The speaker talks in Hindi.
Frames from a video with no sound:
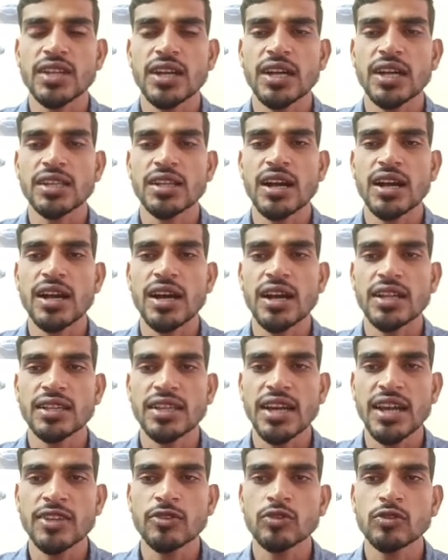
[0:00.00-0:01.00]

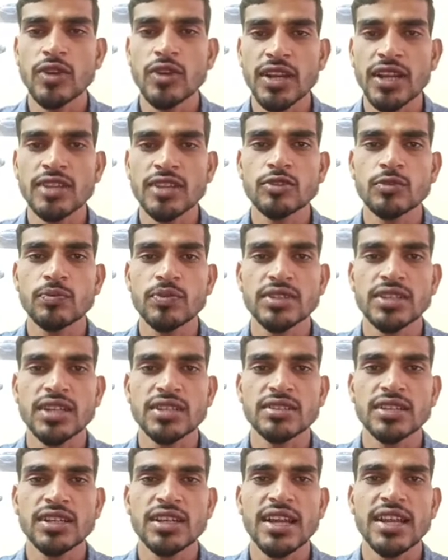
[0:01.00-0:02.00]
अधिकारियों द्वारा जो
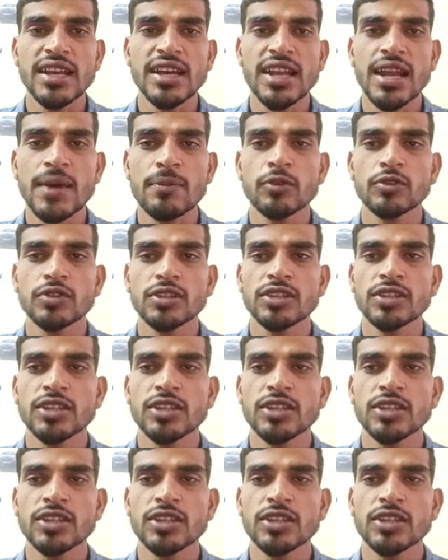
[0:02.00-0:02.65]
प्रशासनिक कार्यकलाप होते